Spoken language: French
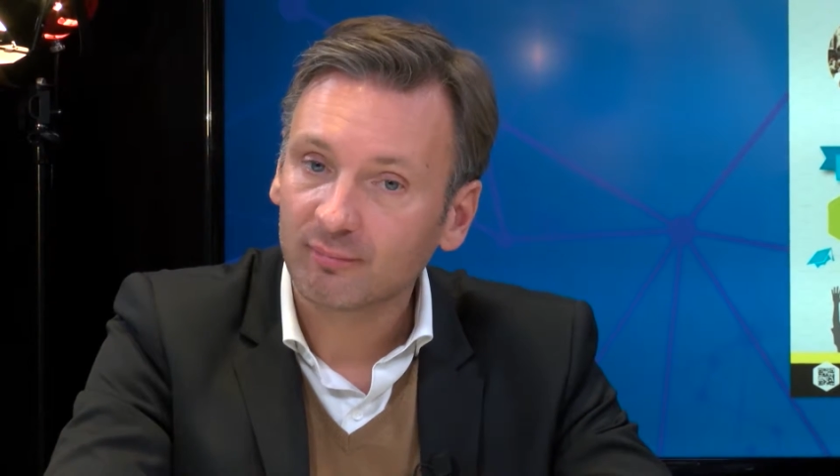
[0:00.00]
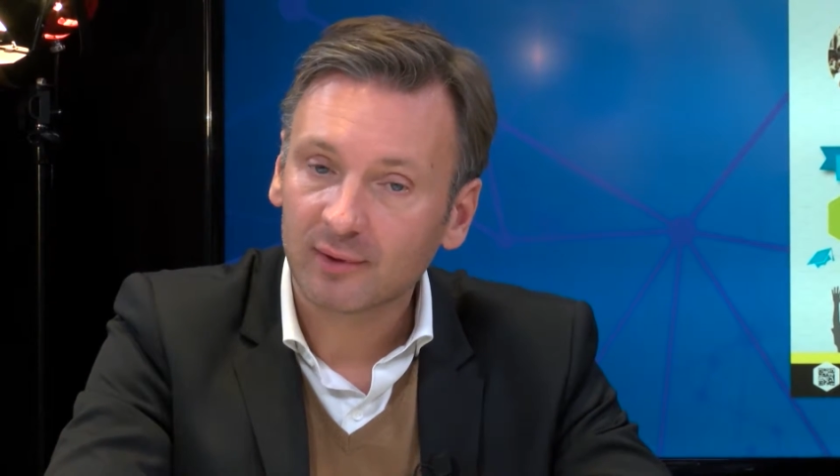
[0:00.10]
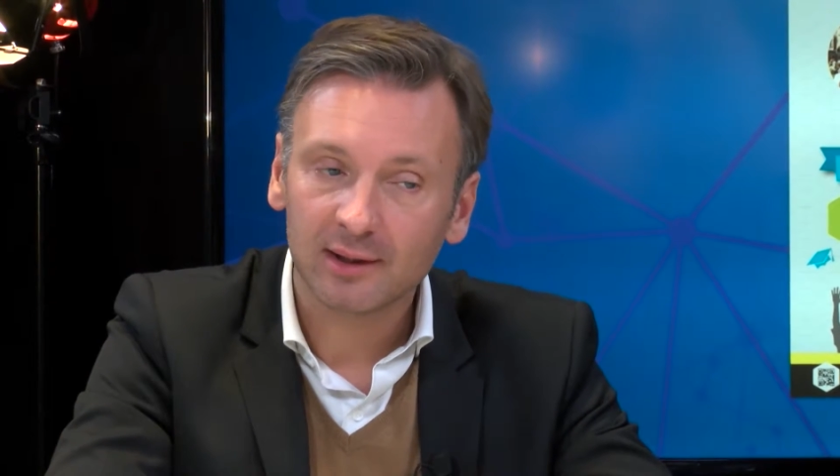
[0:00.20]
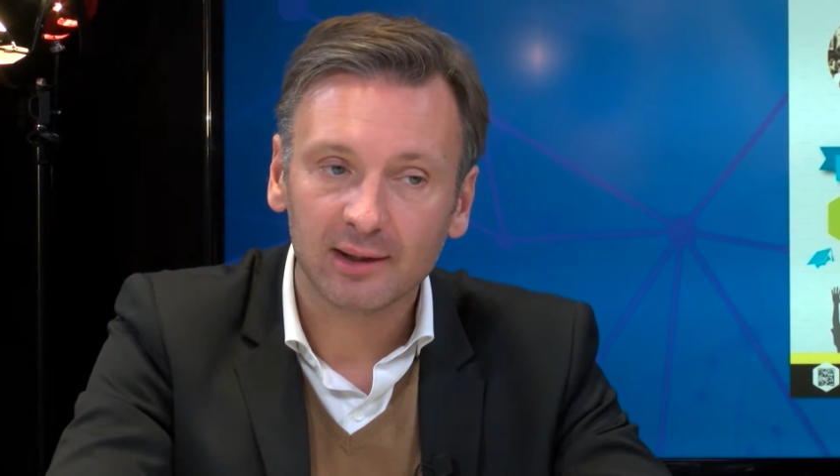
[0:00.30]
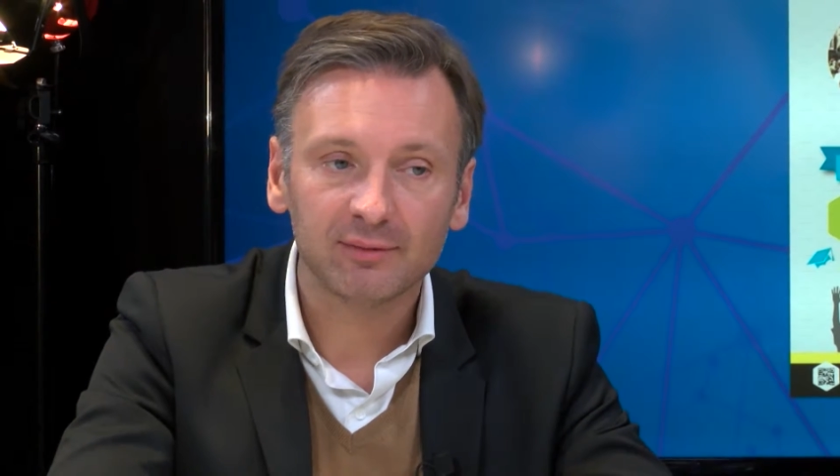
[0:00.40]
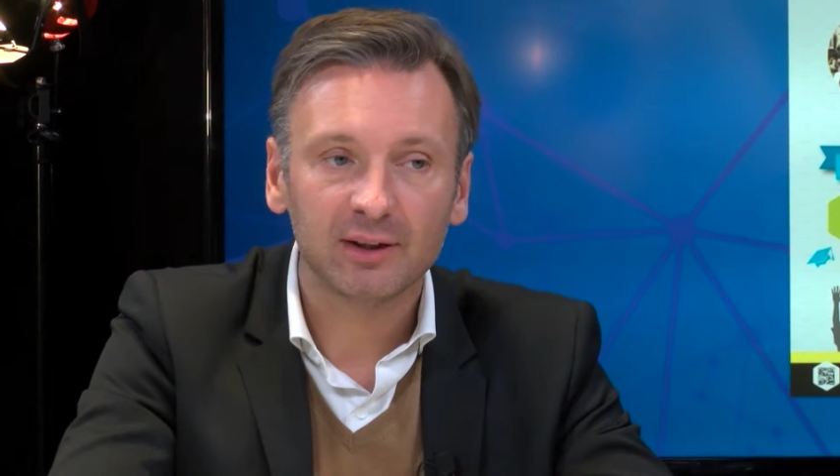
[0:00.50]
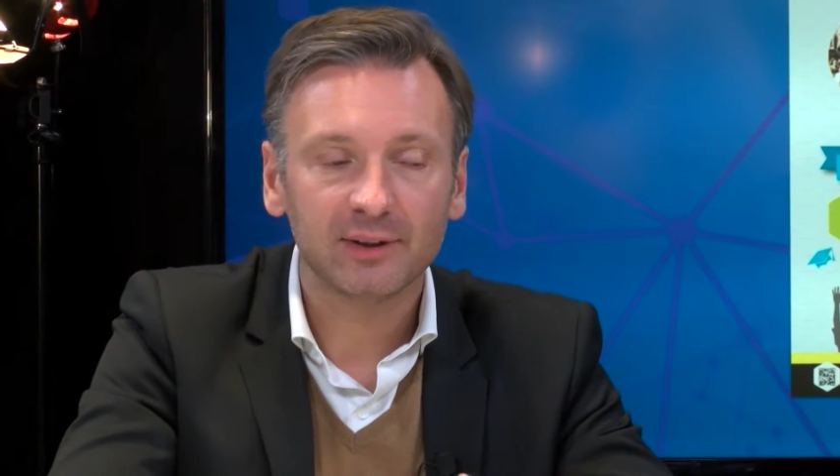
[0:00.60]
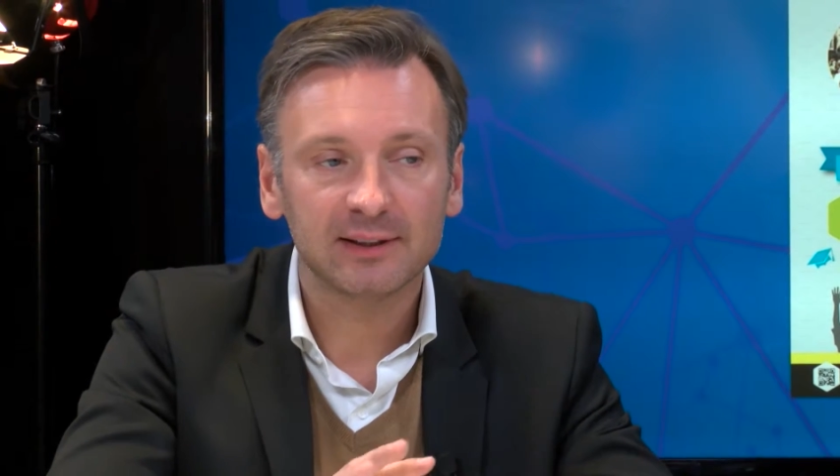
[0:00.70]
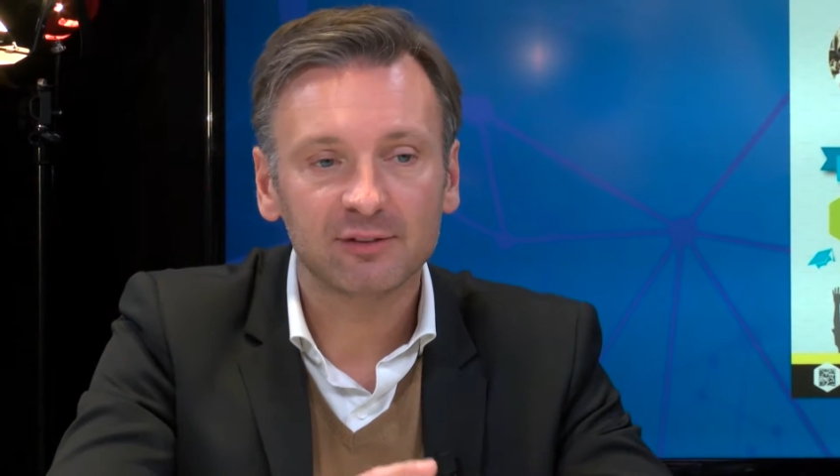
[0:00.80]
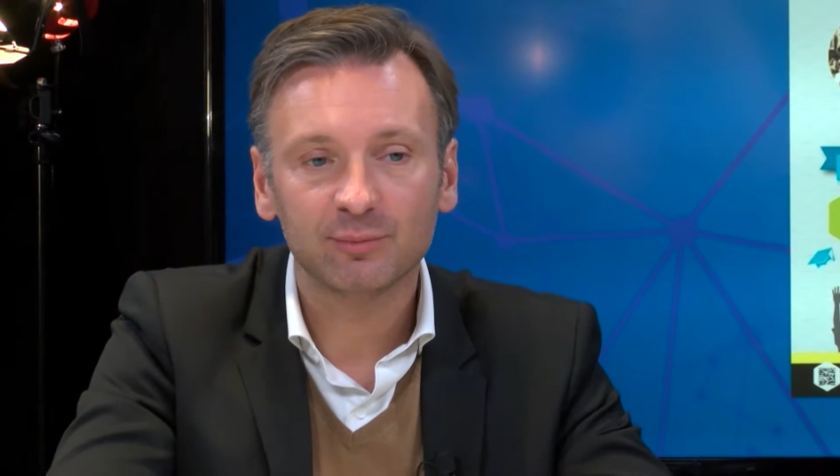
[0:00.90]
qui elle va
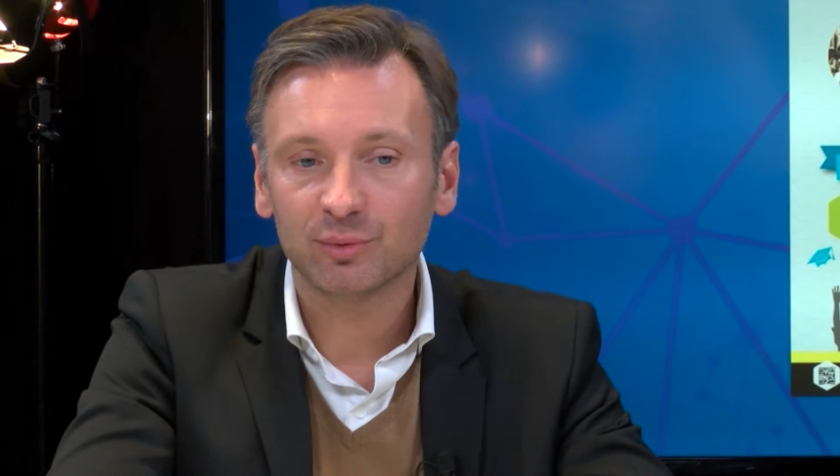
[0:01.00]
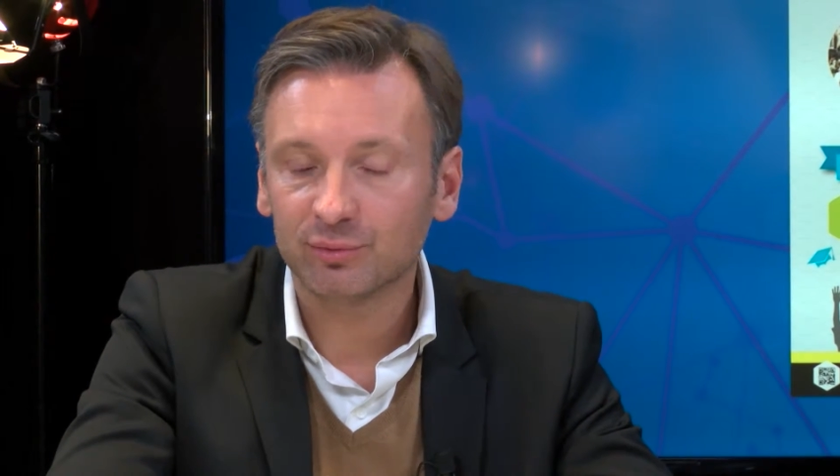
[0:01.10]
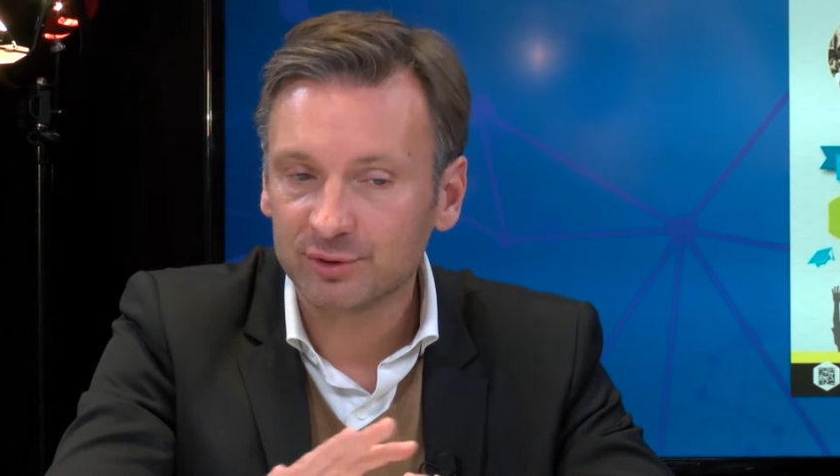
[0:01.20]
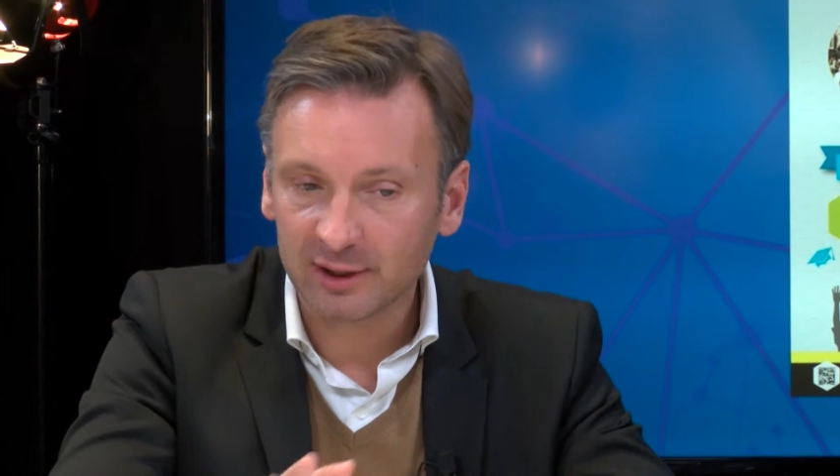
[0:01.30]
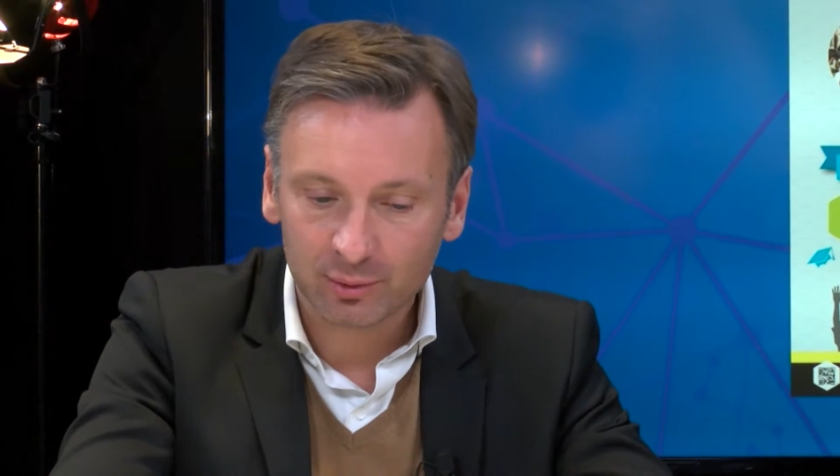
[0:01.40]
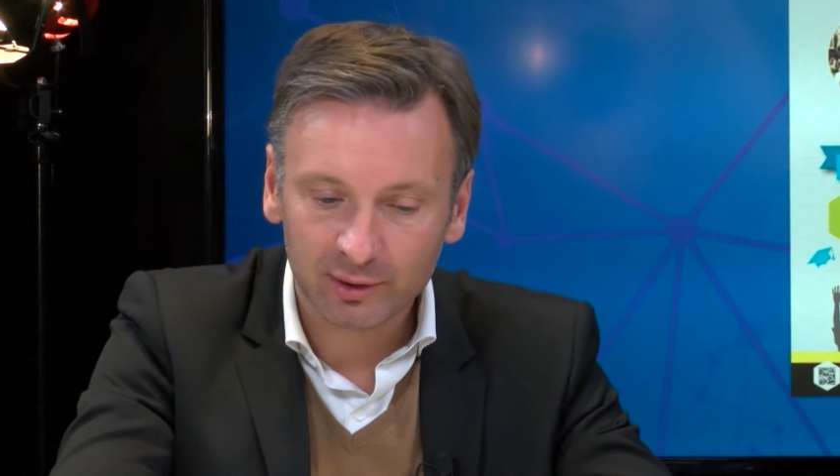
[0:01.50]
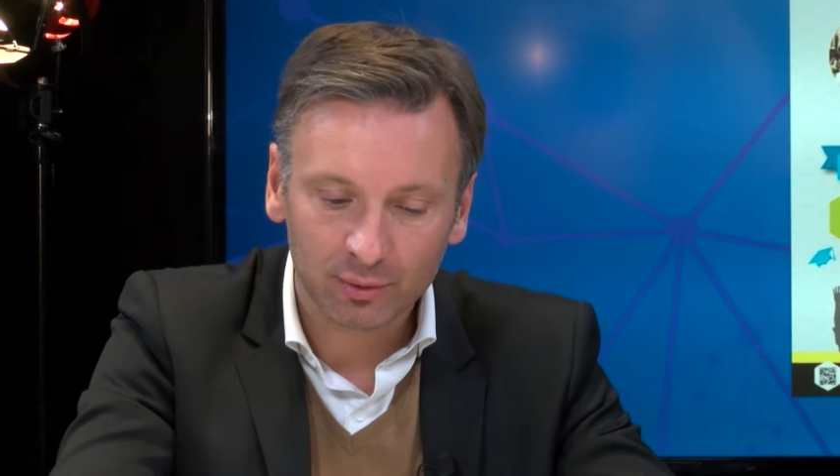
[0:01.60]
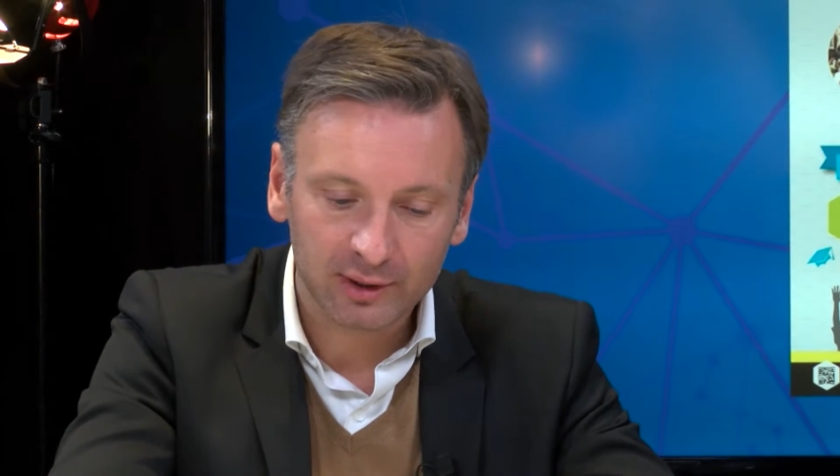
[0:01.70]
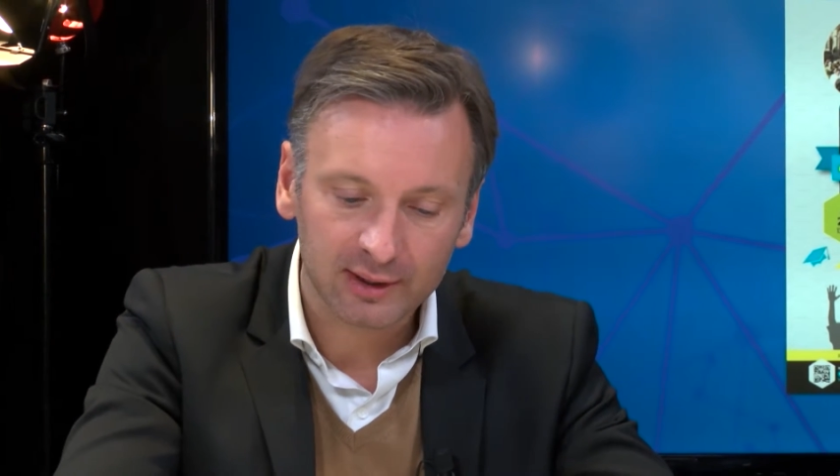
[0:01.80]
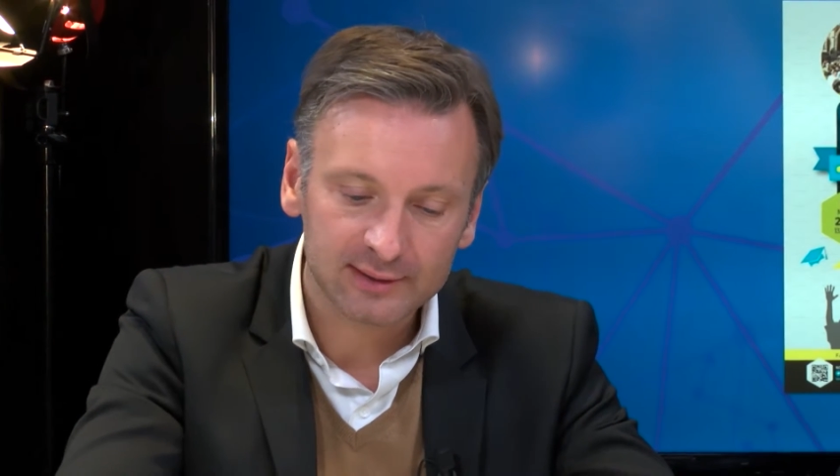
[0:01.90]
effectivement vous accueillir
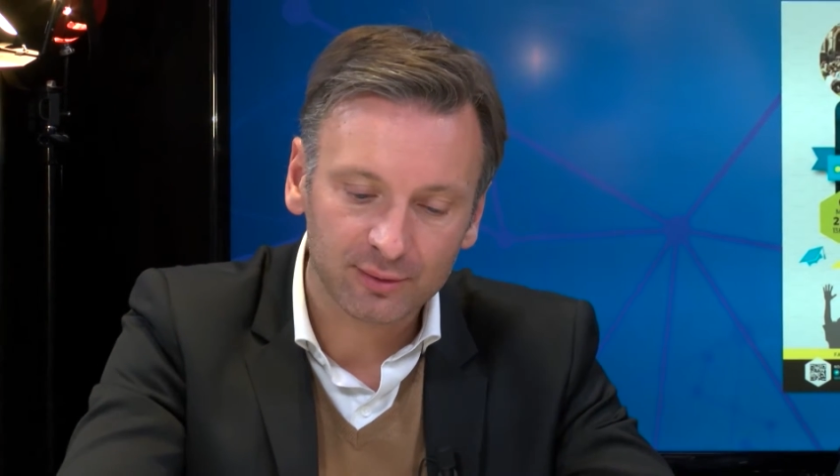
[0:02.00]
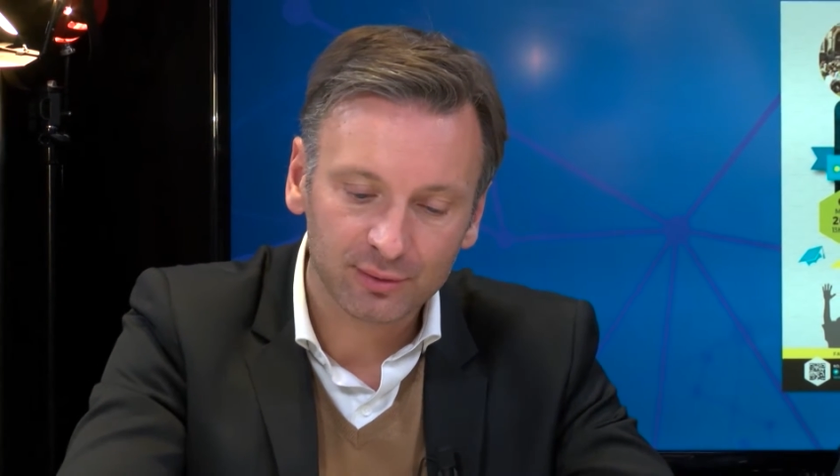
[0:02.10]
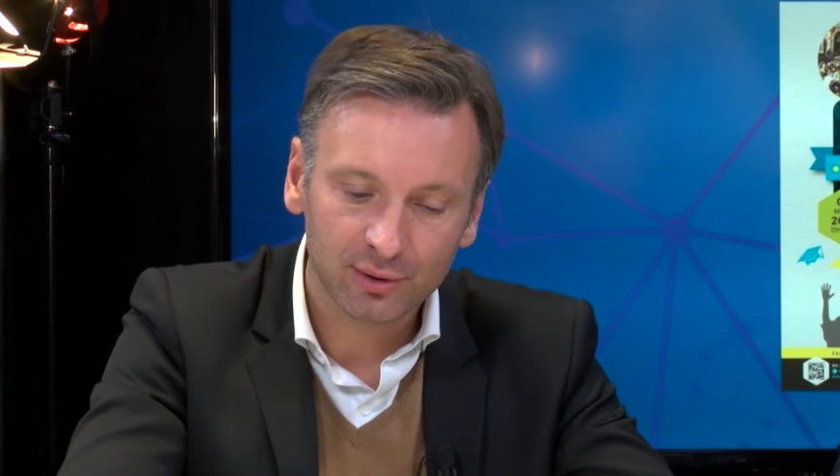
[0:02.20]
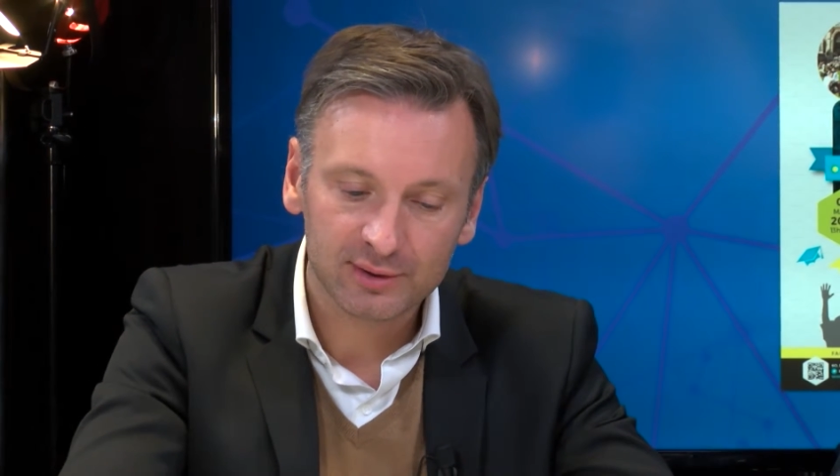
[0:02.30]
au Career Center